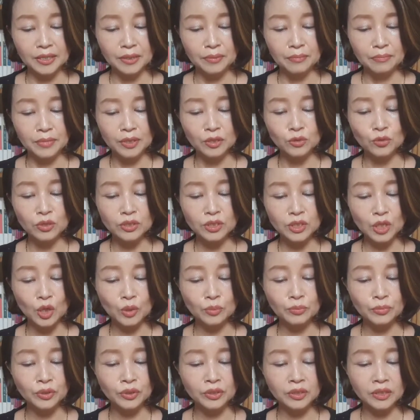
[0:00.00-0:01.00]
미국
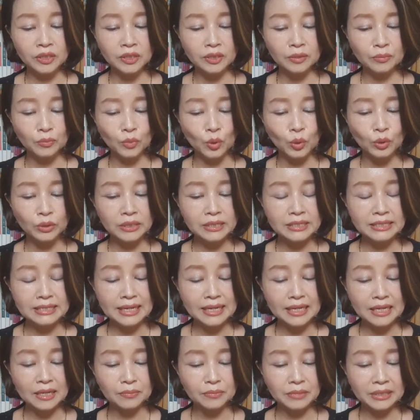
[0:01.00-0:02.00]
정부는 모든
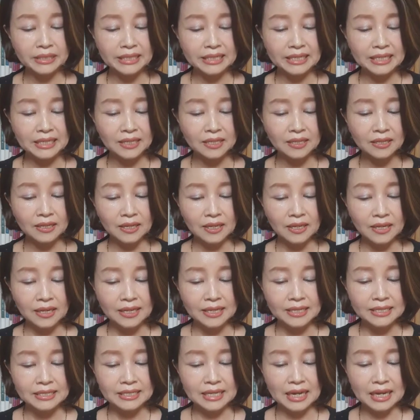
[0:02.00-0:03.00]
사람들이
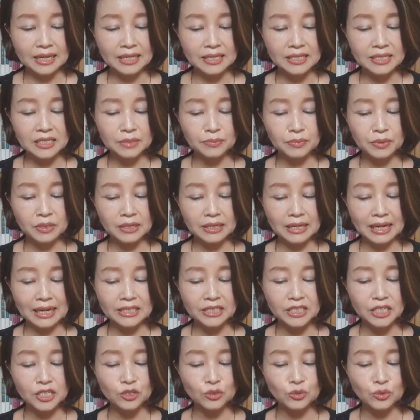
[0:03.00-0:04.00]
자기 집을
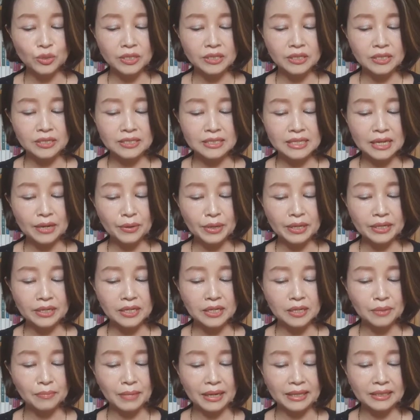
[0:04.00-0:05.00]
가질 수 있는
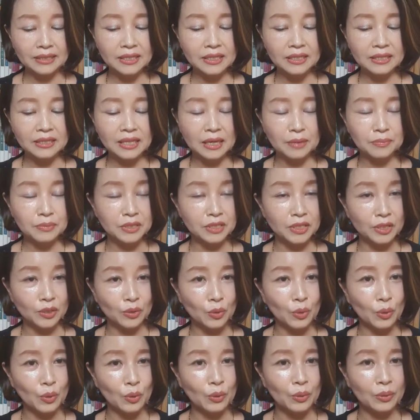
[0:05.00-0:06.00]
사회를
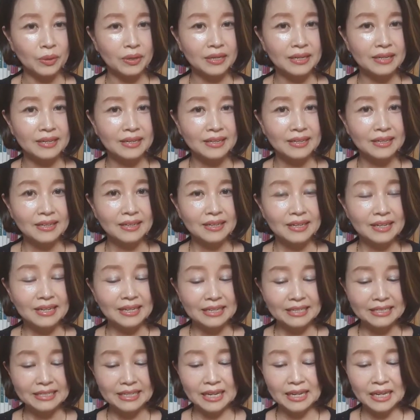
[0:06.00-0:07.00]
만든답시고
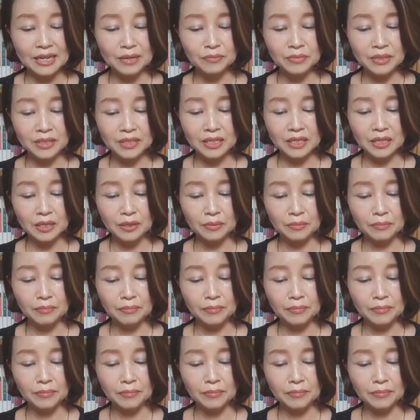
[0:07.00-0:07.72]
사람들이